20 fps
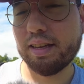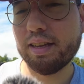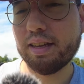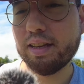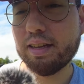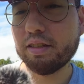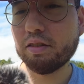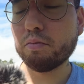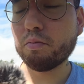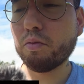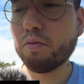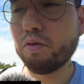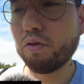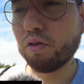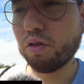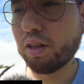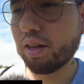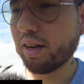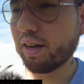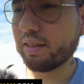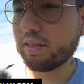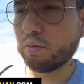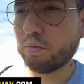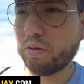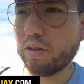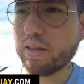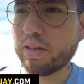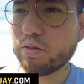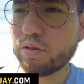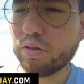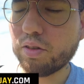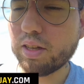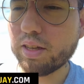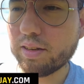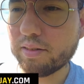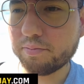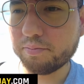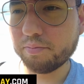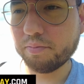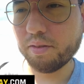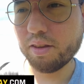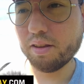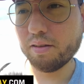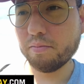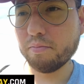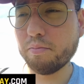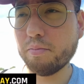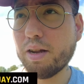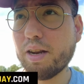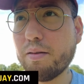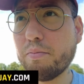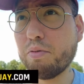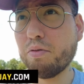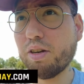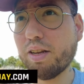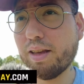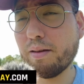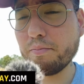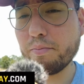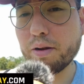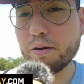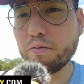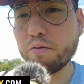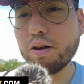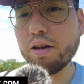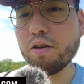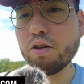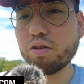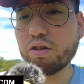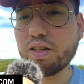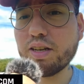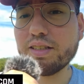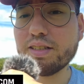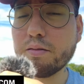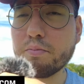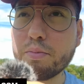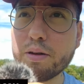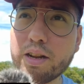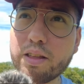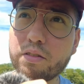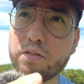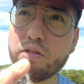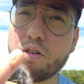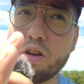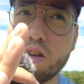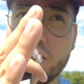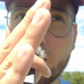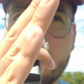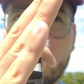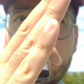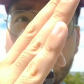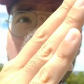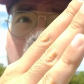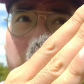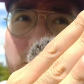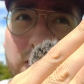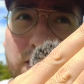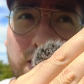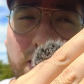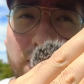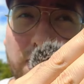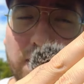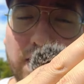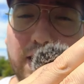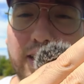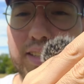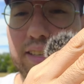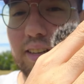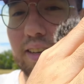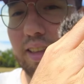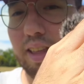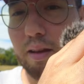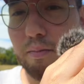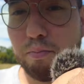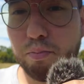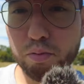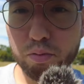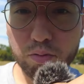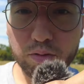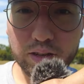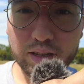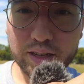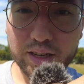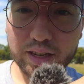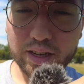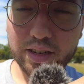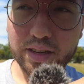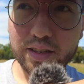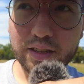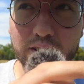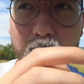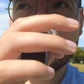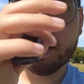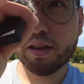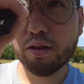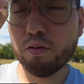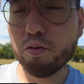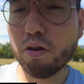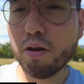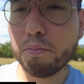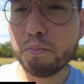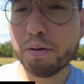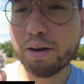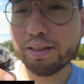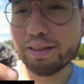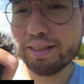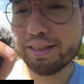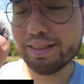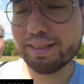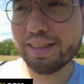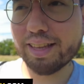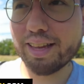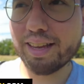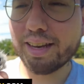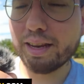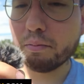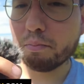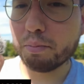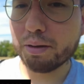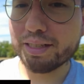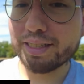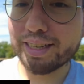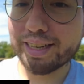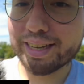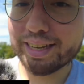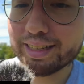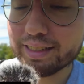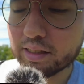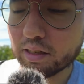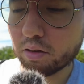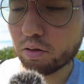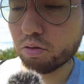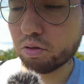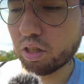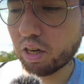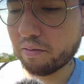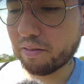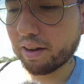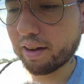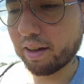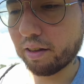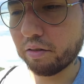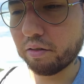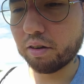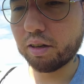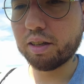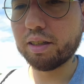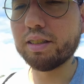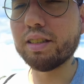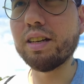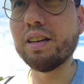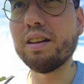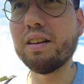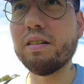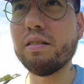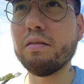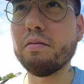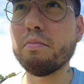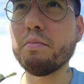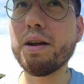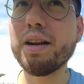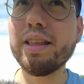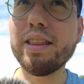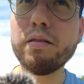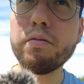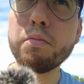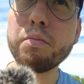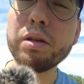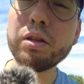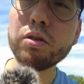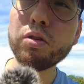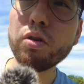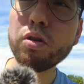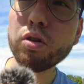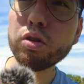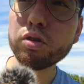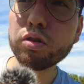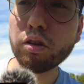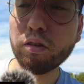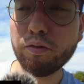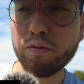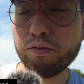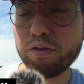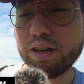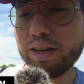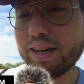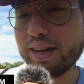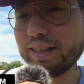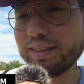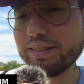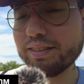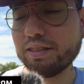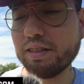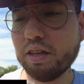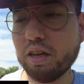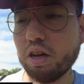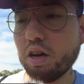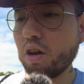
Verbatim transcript: que es como funciona la seguridad social, ¿vale? Porque en Paraguay lo tiene separado eh, la sanidad pública y luego aparte está el IPS que es de los trabajadores, ¿vale? De momento los freelance,